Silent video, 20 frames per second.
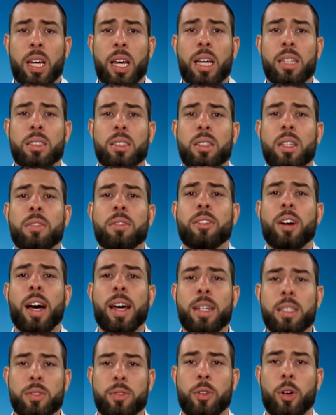Existem
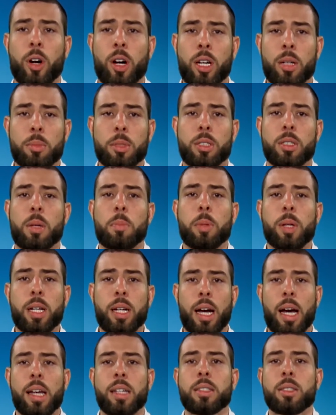várias formas de
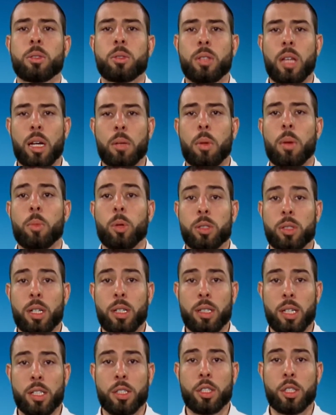aplicar e executar uma boa
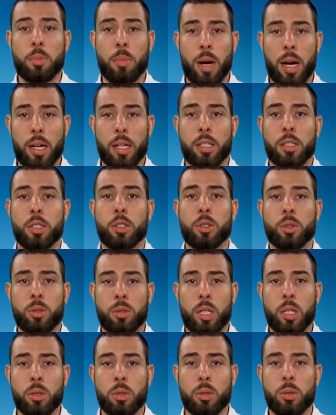estratégia de marketing de
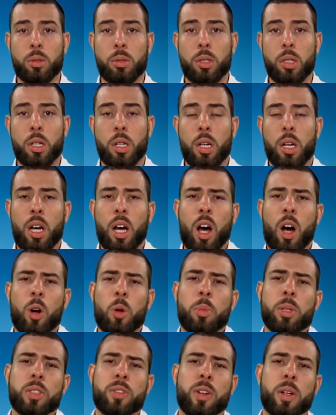conteúdo.
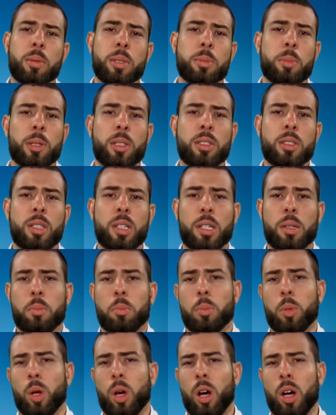Algumas formas podem ser
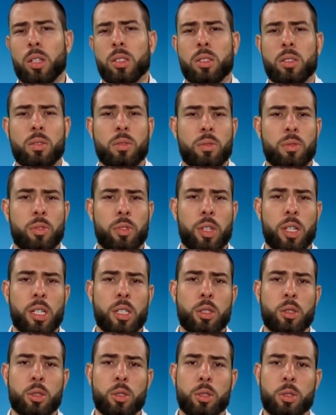blogs,
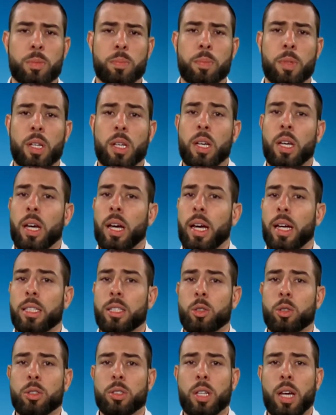vídeos, redes
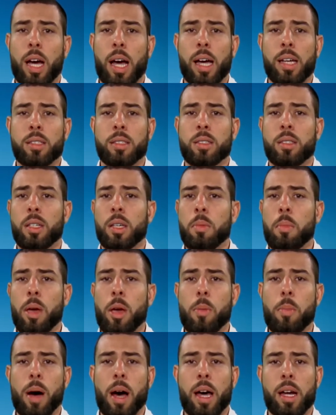sociais, e-mail
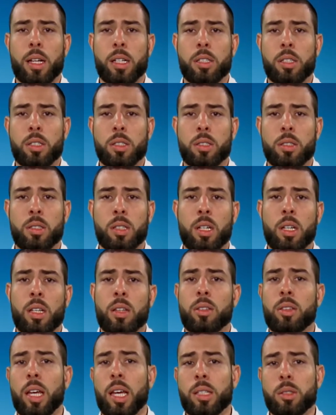marketing,
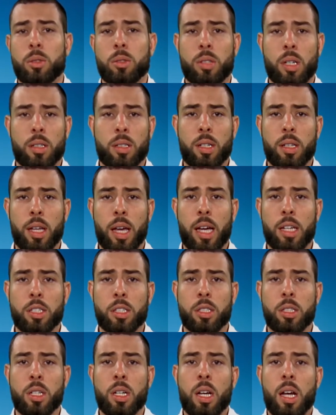textos na
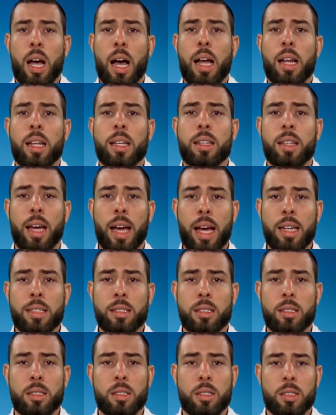internet. Além
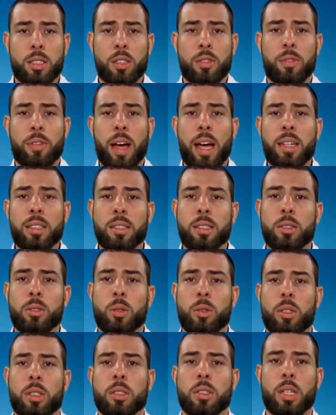dessas, diversas
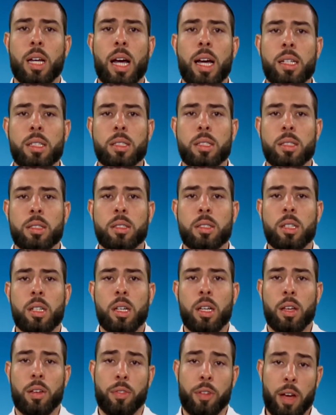outras táticas
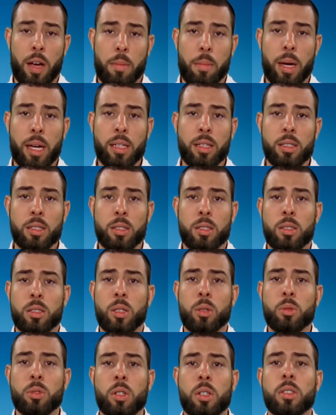e ferramentas
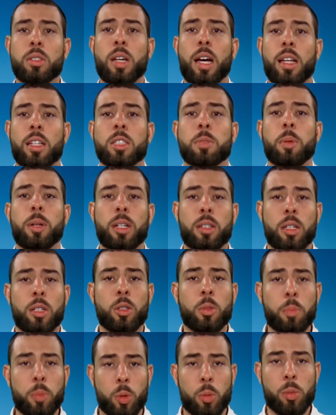são utilizadas para atrair
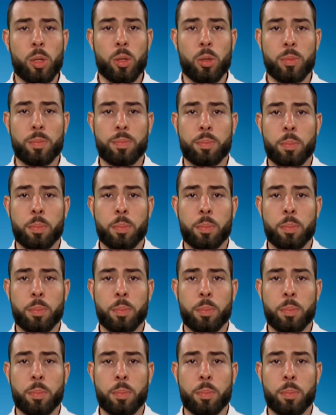o público.